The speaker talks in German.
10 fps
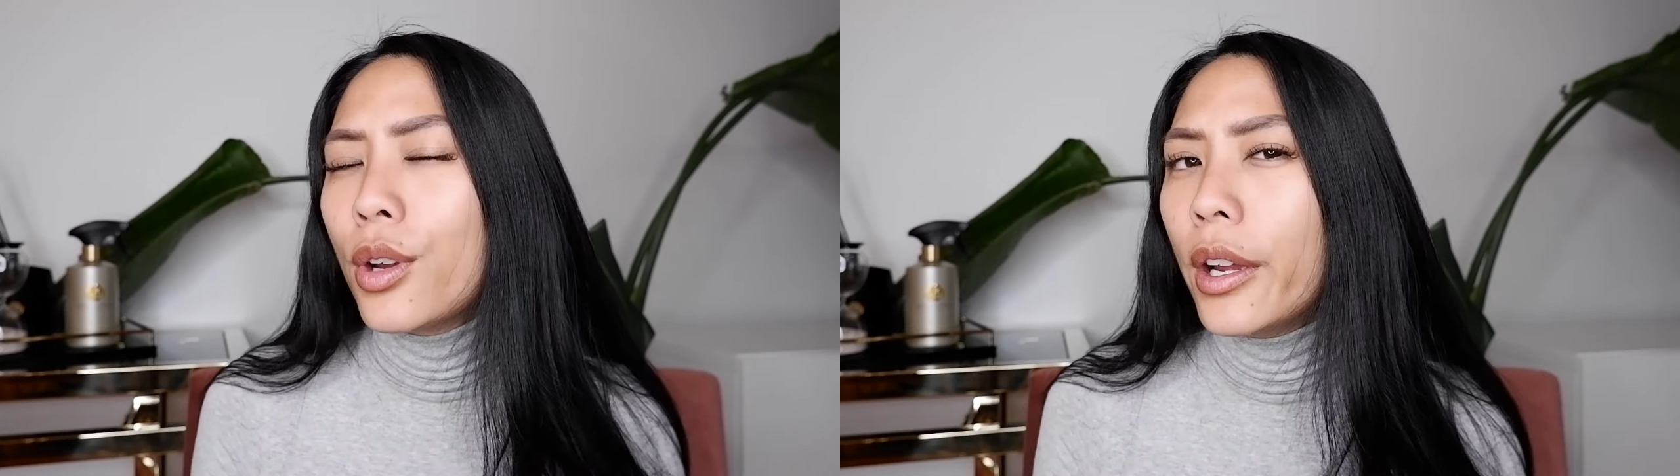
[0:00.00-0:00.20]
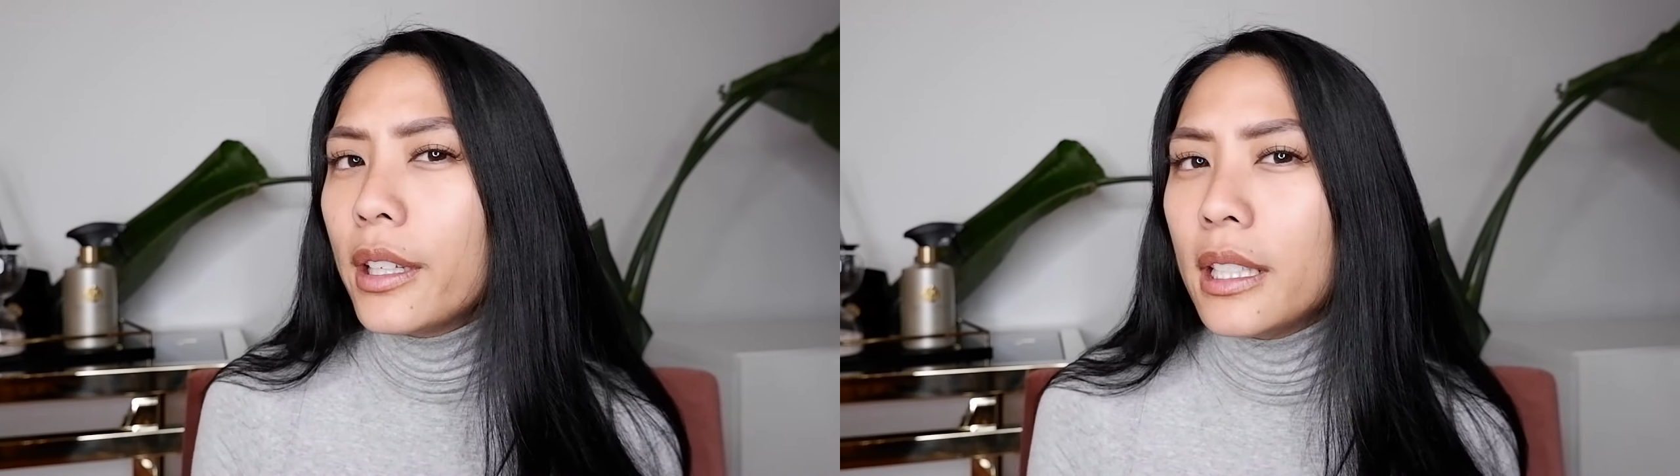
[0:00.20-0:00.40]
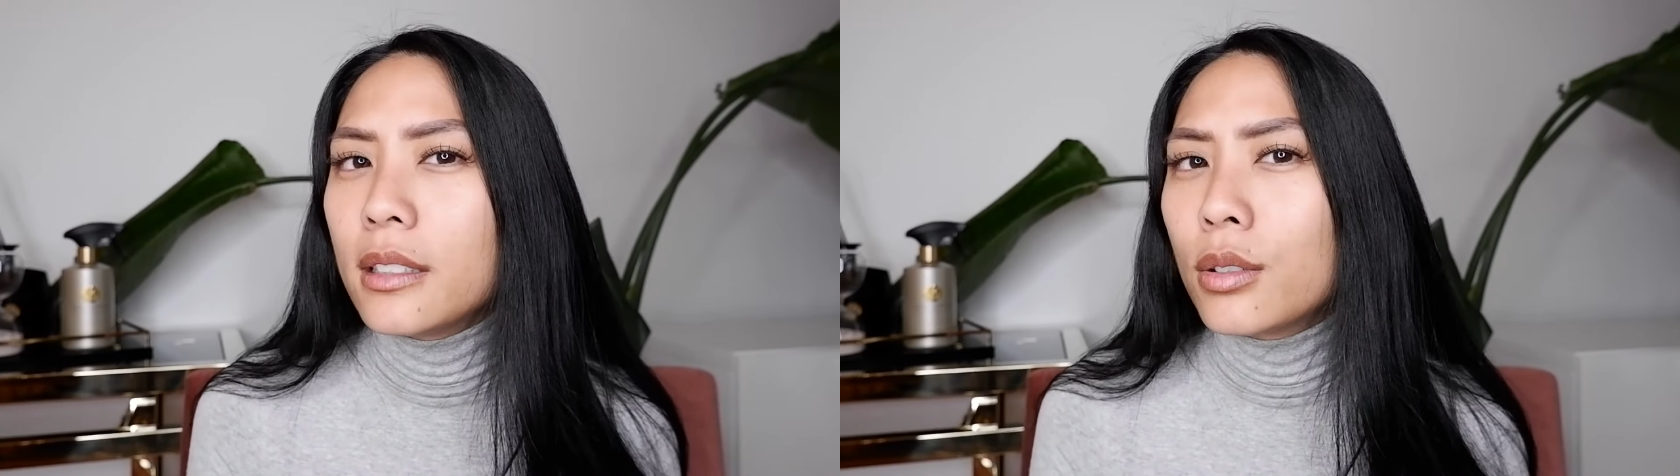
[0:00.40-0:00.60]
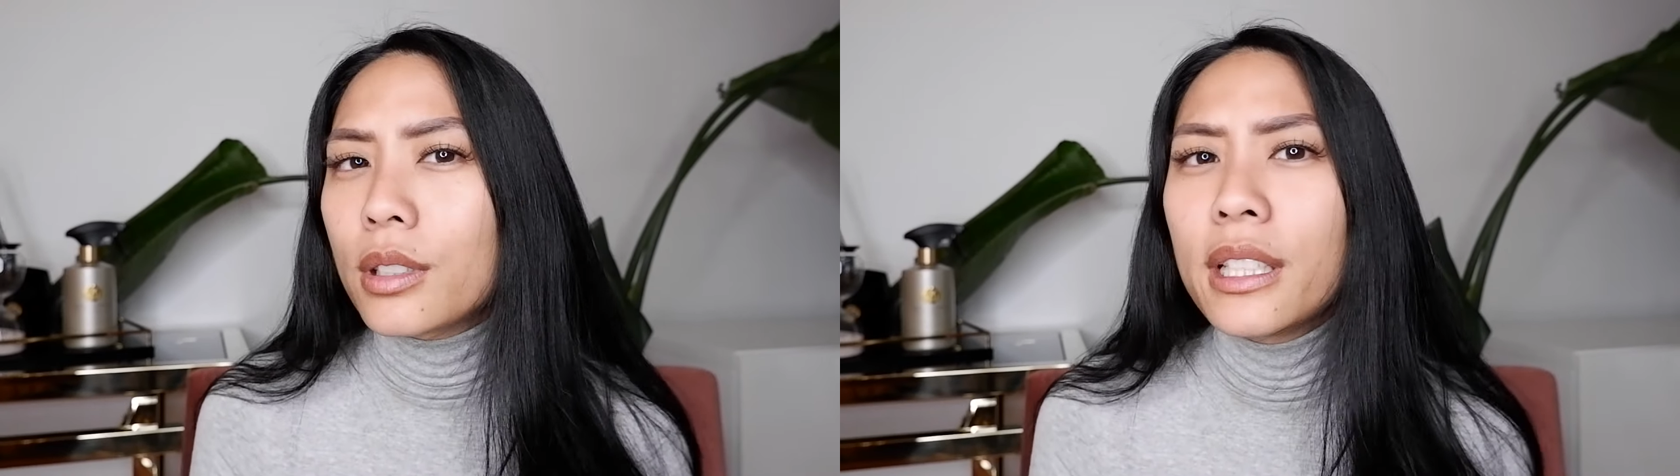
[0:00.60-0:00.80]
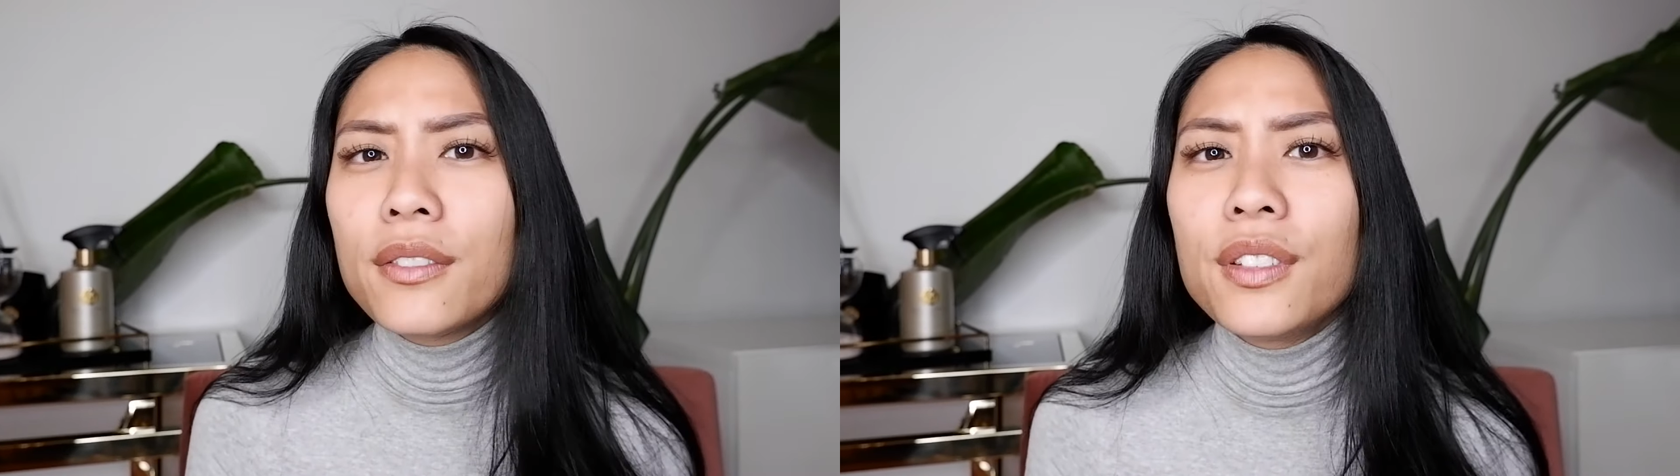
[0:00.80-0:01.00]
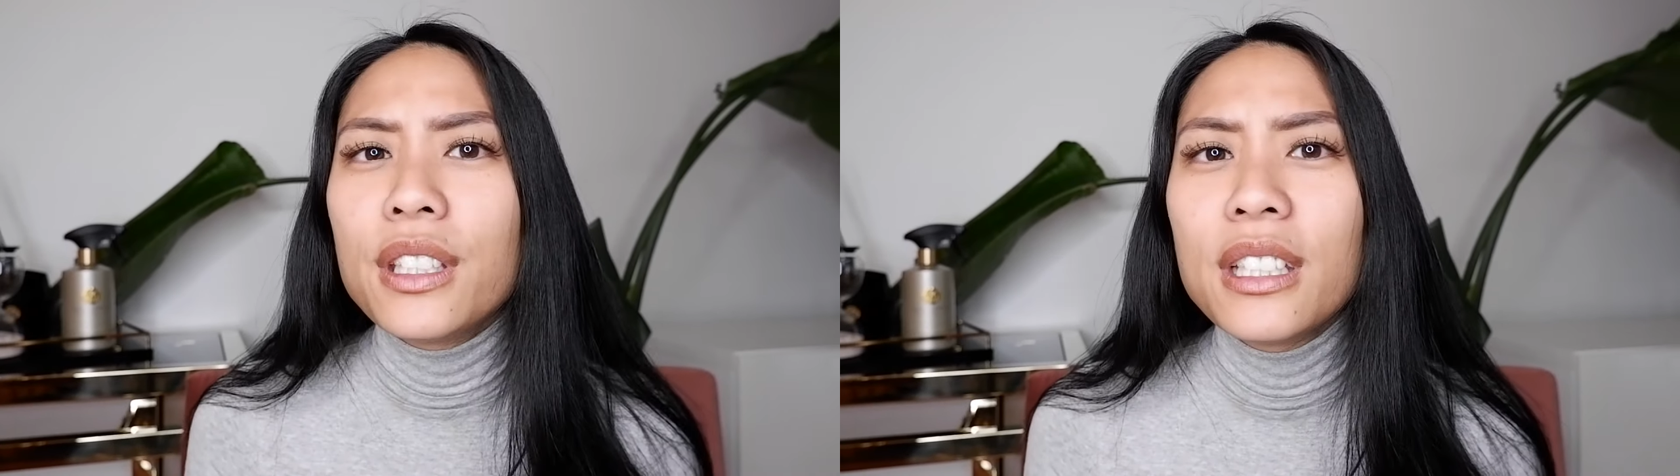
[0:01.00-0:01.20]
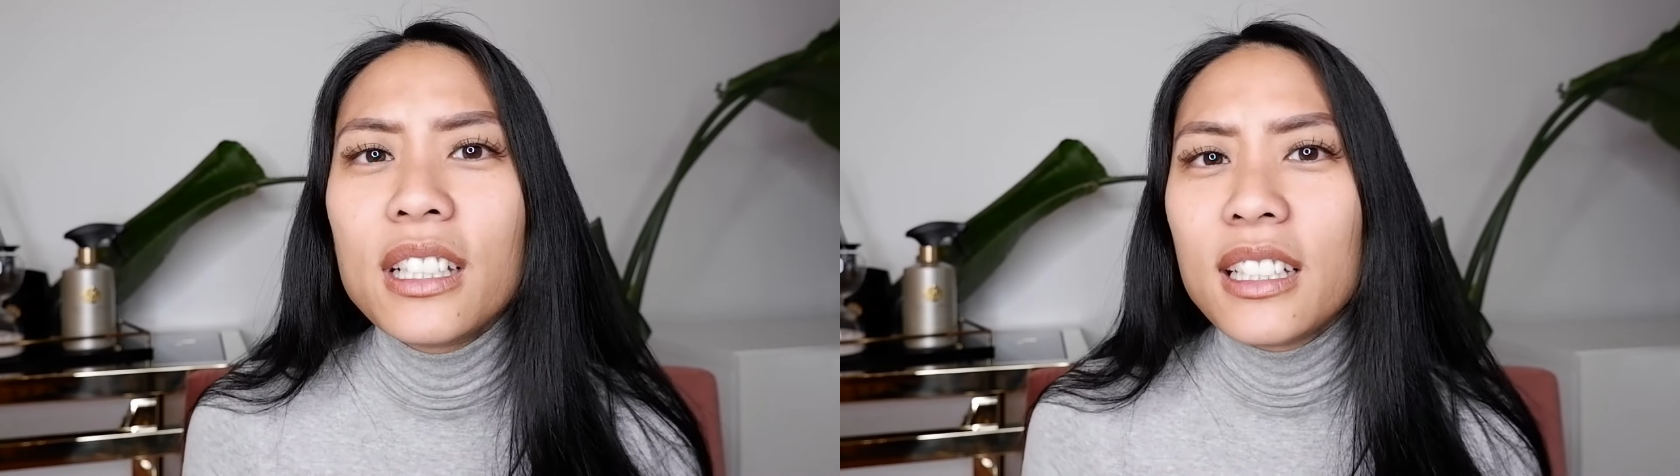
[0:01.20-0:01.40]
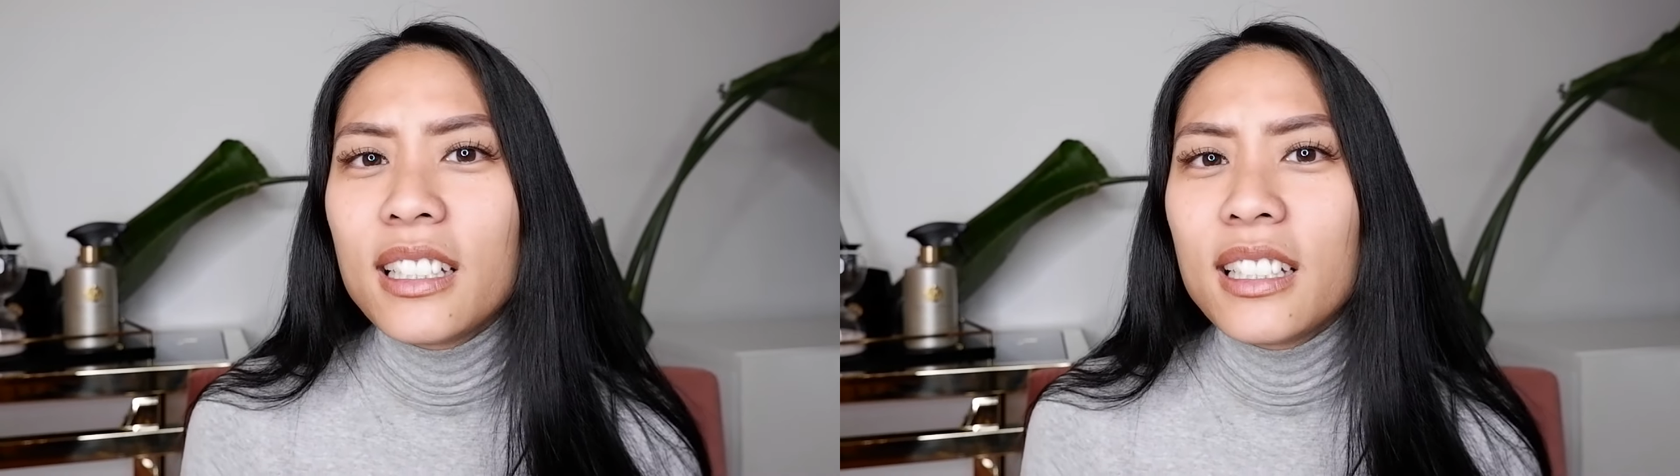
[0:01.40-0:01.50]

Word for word: gehören halt auch irgendwie